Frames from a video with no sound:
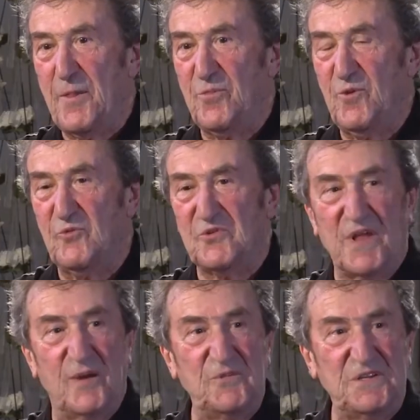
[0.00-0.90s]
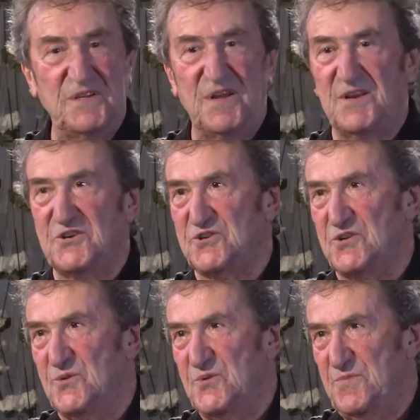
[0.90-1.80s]
Ну вот, а мы сидели с
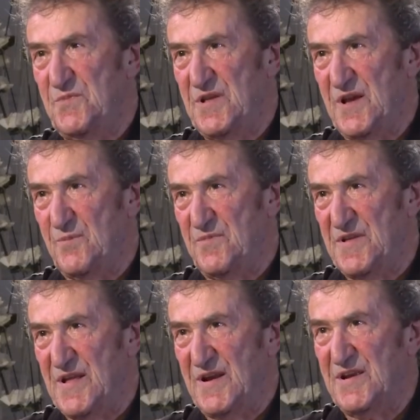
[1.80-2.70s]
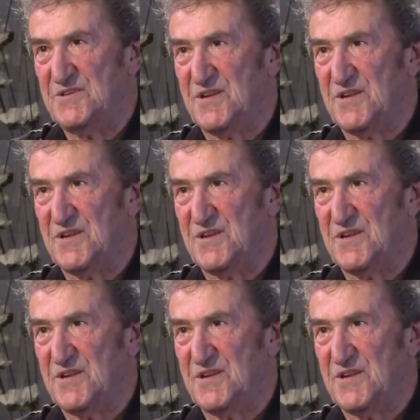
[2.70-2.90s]
женой, меня обвиняли,